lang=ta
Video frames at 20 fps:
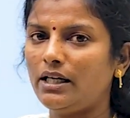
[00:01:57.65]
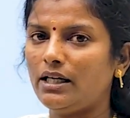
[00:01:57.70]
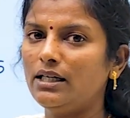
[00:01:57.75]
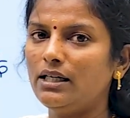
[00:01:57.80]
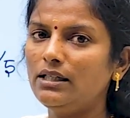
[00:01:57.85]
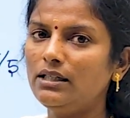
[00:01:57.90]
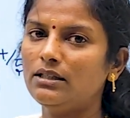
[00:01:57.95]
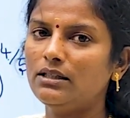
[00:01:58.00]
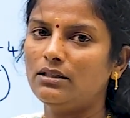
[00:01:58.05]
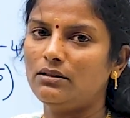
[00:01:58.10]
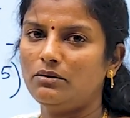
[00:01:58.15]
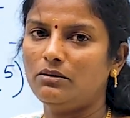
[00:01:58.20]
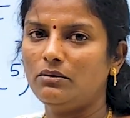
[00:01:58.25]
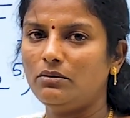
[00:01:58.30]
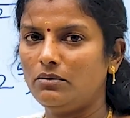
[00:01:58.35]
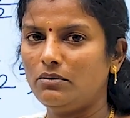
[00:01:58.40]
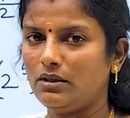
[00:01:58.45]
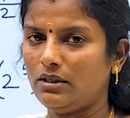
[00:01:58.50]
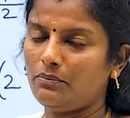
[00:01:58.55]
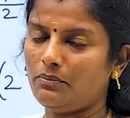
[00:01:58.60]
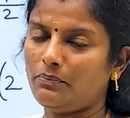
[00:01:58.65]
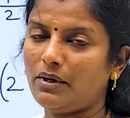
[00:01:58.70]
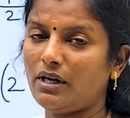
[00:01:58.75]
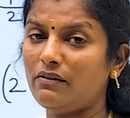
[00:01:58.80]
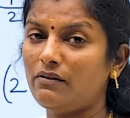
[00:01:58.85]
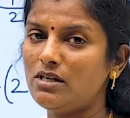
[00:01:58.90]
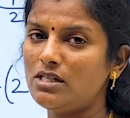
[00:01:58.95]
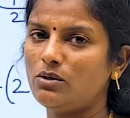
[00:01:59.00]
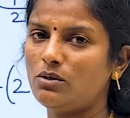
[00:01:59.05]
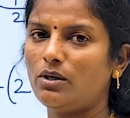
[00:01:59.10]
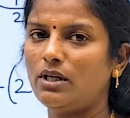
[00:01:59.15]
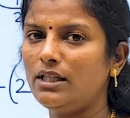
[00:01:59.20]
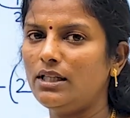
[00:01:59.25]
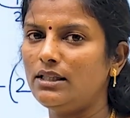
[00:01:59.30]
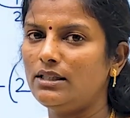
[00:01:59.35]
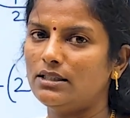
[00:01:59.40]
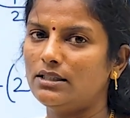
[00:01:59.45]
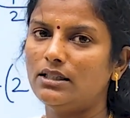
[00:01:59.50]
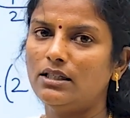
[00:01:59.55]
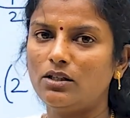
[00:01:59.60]
நீங்கள் பவர்ஸோட
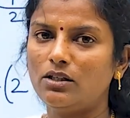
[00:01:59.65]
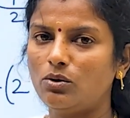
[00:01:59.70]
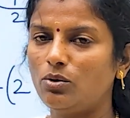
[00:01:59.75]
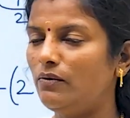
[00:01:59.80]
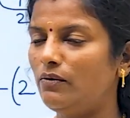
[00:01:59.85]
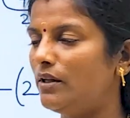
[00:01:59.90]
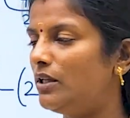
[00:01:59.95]
தேர்ட் ரூல்